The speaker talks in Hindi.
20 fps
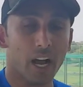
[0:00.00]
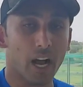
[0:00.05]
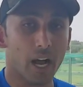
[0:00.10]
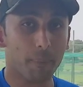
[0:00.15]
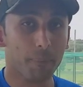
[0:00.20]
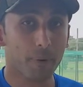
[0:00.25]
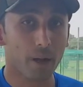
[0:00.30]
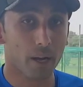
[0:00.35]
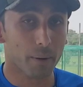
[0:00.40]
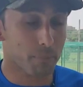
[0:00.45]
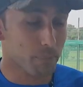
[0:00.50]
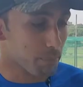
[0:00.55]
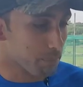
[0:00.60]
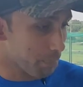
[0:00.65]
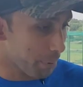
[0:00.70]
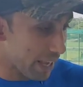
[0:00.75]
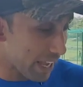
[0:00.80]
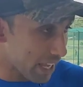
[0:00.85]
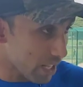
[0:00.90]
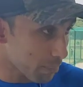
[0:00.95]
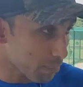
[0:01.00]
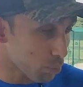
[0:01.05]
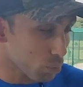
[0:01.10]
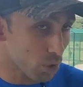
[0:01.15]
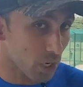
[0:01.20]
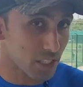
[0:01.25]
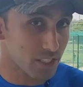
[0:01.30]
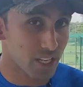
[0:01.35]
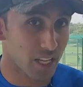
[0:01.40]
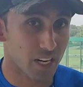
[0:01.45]
आपका पैर
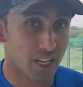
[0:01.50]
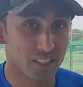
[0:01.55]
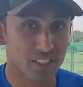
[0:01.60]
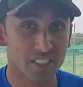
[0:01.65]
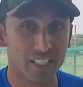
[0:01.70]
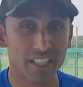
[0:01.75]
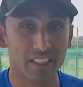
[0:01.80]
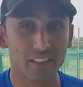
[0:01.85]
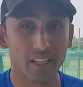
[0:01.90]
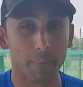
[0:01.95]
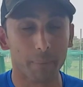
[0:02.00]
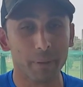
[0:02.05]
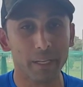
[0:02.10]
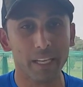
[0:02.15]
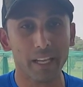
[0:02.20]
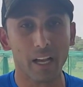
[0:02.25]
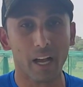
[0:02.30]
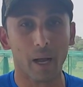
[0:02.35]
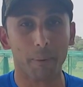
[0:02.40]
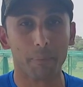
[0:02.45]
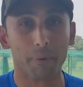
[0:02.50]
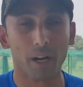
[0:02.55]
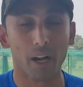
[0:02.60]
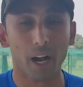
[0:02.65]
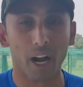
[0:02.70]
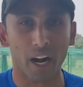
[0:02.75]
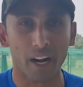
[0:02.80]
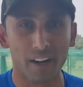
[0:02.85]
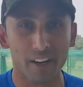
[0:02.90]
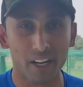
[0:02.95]
पूरा जाना चाहिए तभी
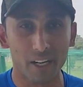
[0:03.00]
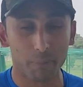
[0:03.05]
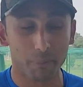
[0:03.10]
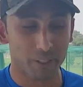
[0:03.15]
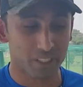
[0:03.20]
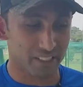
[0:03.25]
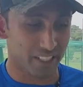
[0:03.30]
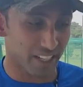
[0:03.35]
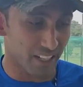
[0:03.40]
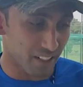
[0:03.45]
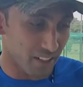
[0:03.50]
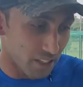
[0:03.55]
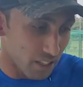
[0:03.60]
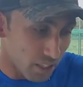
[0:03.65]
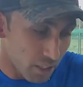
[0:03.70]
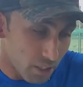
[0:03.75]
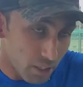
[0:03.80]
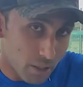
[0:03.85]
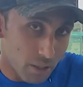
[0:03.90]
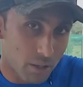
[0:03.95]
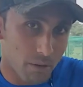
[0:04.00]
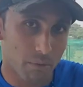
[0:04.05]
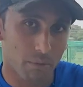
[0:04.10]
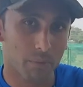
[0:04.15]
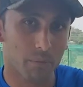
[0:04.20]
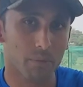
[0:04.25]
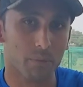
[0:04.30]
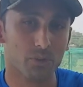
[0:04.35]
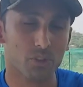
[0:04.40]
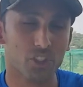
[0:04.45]
आपका हंड्रेड परसेंट
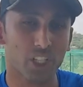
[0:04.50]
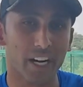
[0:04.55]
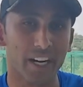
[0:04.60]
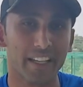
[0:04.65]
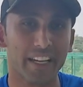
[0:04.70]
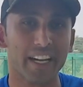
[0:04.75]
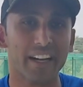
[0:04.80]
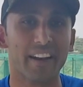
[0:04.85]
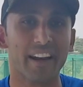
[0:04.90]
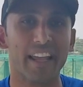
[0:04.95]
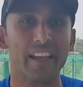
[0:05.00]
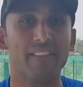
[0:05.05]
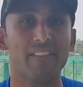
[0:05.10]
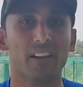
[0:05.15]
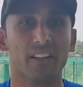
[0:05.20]
चढ़ के ड्राइव